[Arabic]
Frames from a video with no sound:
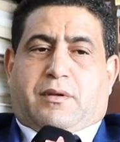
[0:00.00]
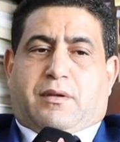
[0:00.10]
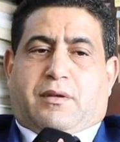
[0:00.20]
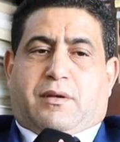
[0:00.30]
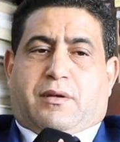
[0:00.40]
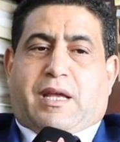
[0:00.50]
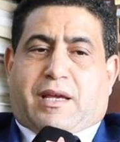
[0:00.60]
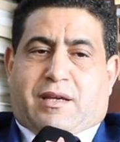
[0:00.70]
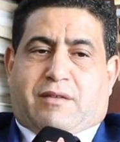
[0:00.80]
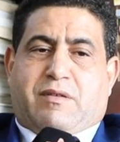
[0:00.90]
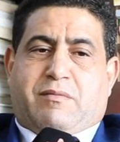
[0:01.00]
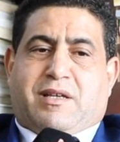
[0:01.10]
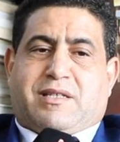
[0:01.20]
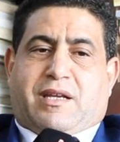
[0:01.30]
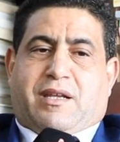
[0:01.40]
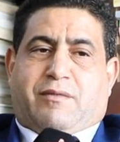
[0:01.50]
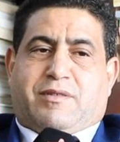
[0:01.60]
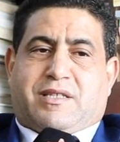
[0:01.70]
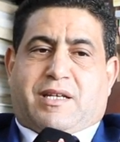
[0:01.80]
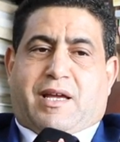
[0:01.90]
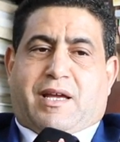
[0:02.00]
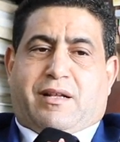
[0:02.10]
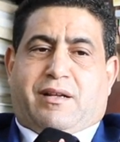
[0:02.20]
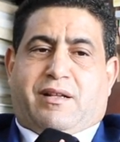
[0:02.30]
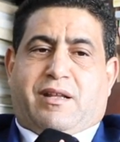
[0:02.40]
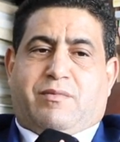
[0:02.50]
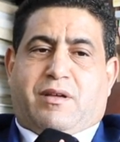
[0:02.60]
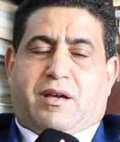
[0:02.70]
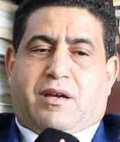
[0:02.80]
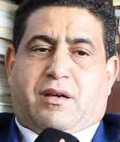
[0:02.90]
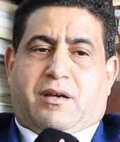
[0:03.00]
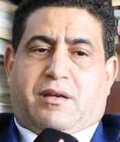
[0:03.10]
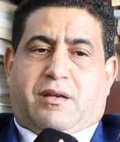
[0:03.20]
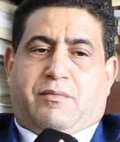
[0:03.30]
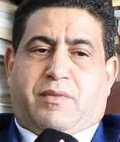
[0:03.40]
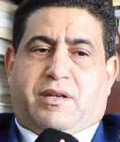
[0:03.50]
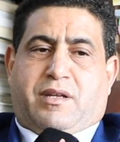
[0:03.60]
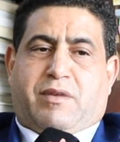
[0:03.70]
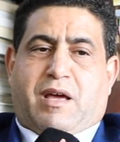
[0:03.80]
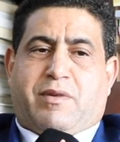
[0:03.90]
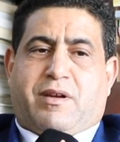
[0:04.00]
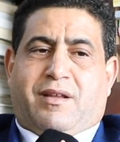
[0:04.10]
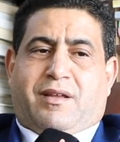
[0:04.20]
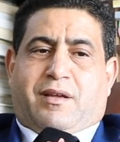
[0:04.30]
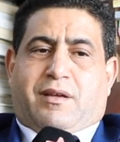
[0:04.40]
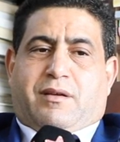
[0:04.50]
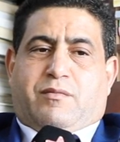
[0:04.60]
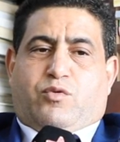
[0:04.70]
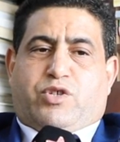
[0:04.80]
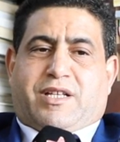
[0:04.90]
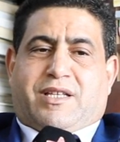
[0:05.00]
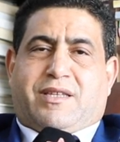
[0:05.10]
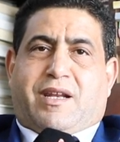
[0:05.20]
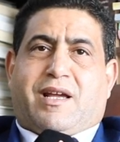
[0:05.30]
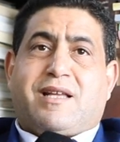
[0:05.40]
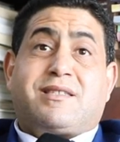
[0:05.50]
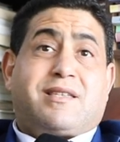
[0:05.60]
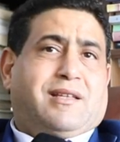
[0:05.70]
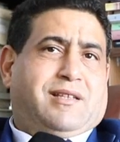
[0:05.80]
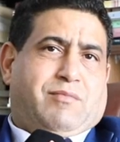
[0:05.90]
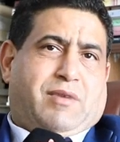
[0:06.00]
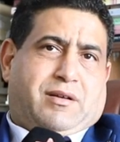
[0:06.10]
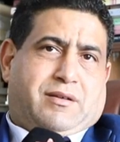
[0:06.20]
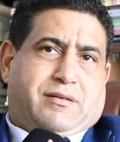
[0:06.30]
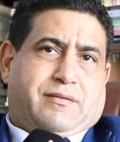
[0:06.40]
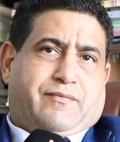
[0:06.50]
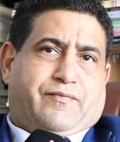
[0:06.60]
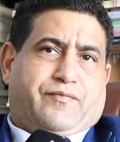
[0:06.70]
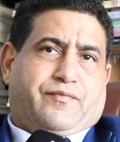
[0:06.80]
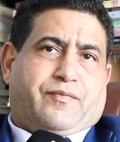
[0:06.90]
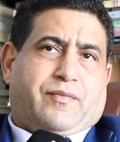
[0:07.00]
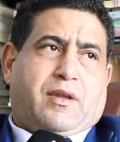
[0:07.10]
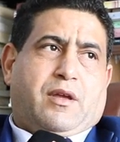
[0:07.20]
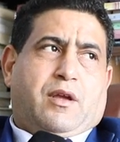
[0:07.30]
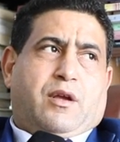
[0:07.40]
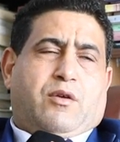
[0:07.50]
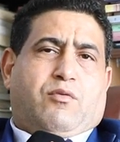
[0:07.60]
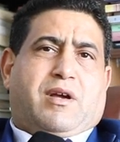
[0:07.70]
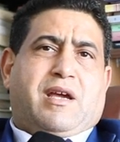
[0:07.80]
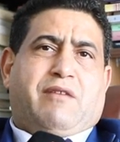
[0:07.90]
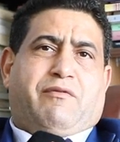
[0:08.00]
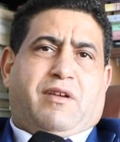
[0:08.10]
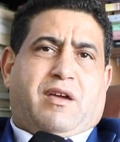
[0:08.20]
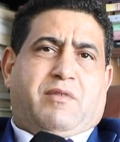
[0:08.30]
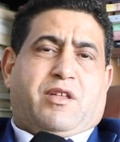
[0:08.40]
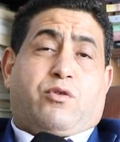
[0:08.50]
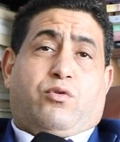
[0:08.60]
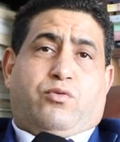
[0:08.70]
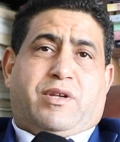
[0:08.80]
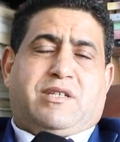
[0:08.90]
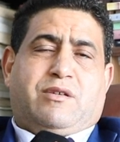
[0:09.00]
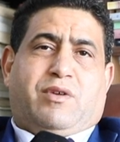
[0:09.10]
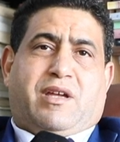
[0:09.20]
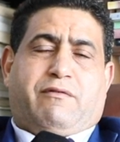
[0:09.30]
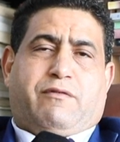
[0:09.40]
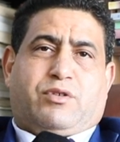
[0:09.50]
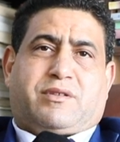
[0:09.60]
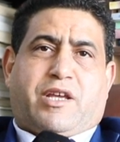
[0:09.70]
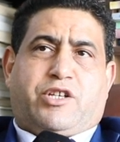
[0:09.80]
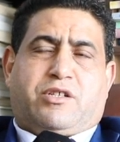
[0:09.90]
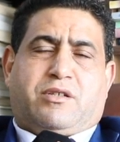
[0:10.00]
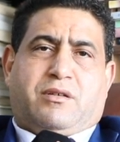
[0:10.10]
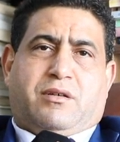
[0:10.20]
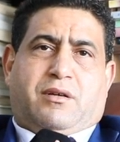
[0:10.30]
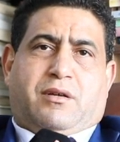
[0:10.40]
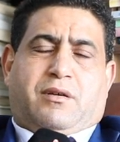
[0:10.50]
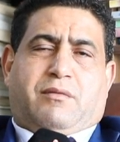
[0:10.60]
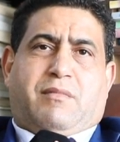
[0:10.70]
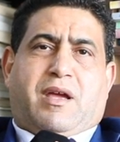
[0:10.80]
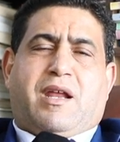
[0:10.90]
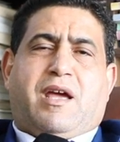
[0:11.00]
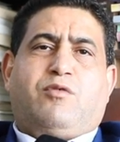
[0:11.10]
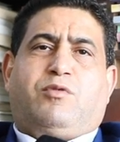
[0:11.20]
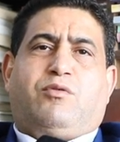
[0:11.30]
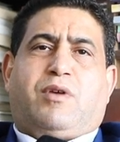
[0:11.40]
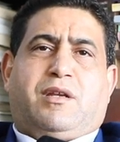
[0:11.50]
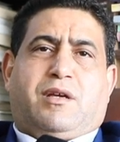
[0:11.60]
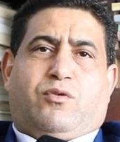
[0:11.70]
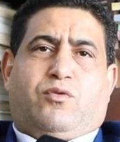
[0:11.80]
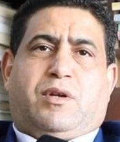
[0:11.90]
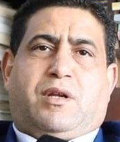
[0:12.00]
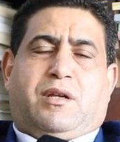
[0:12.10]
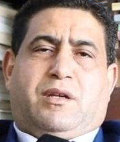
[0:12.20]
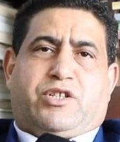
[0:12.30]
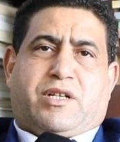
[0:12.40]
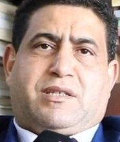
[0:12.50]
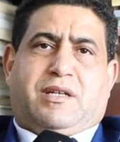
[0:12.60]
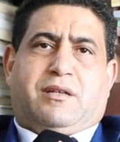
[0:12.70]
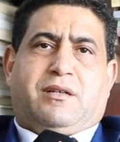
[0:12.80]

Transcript: آه، لكن فيما يتعلق بالتصريحات اللي دلا بها آه، المعني بالامر من وجهه نظري كانت صادمه وكان فيها من الرعونة والخفة والطيش ما لا يمكن أن يكون لشخص